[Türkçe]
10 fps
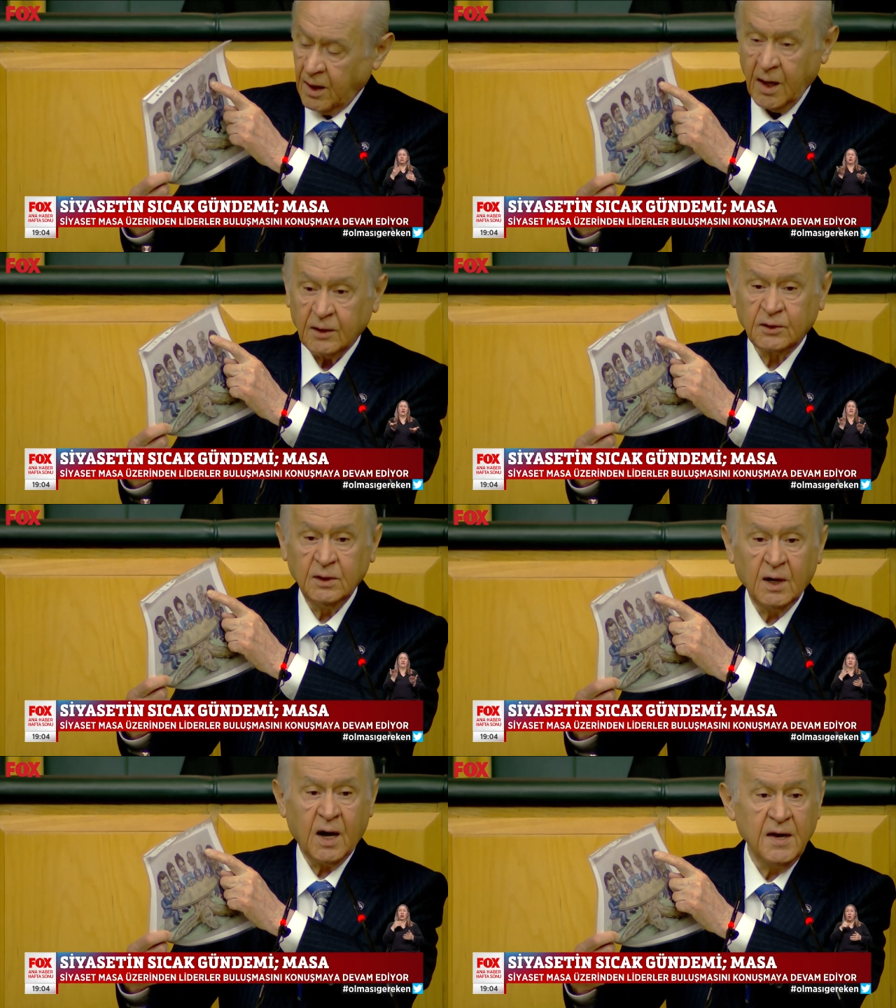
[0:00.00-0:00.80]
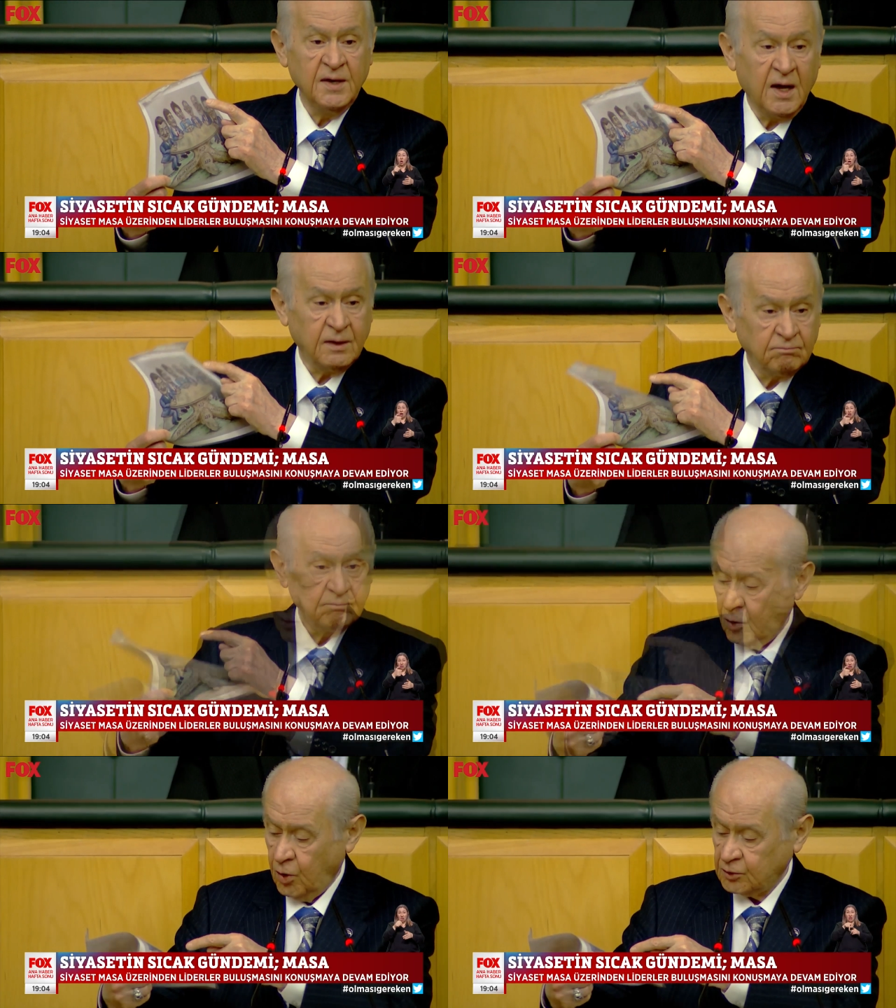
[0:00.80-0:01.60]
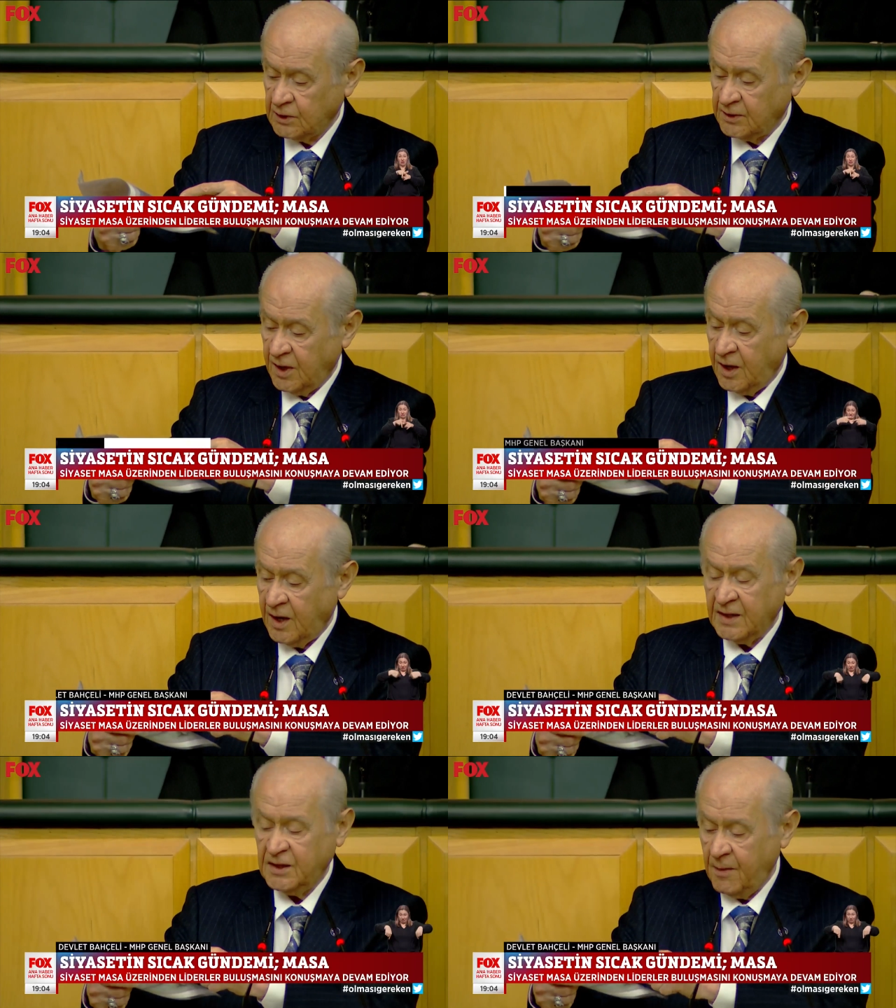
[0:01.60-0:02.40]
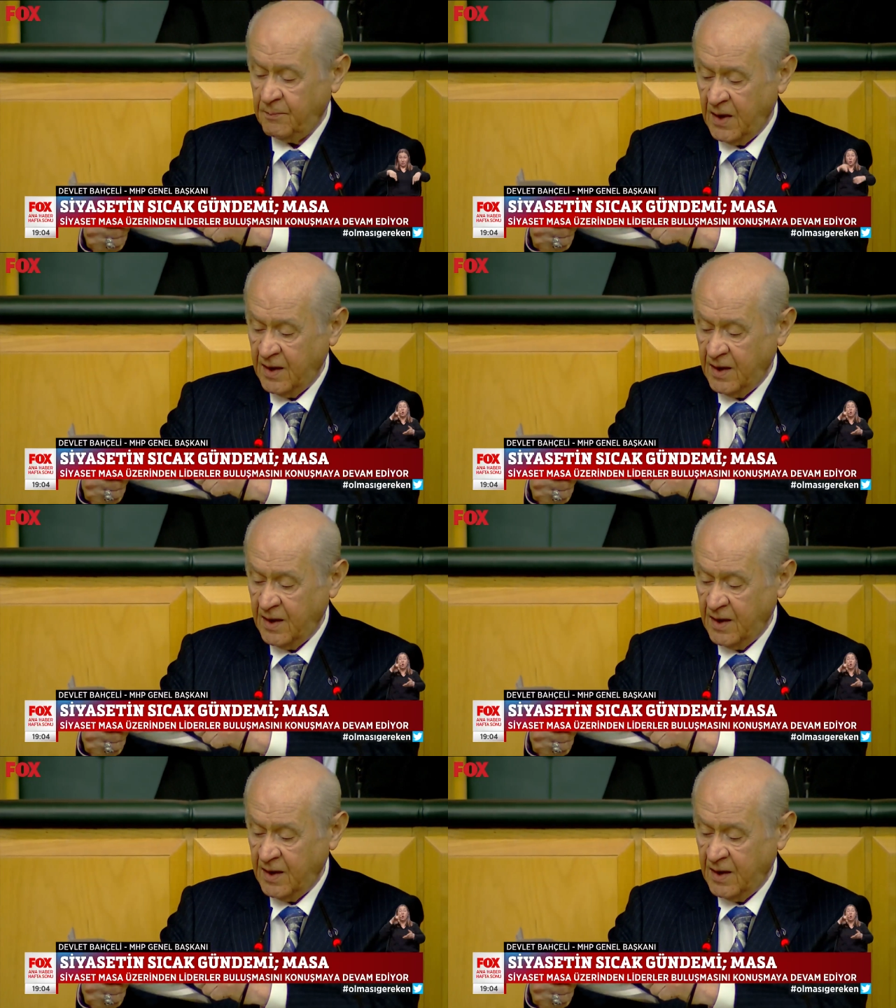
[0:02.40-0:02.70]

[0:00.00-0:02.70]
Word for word: altılı ganyan, ortada HDP.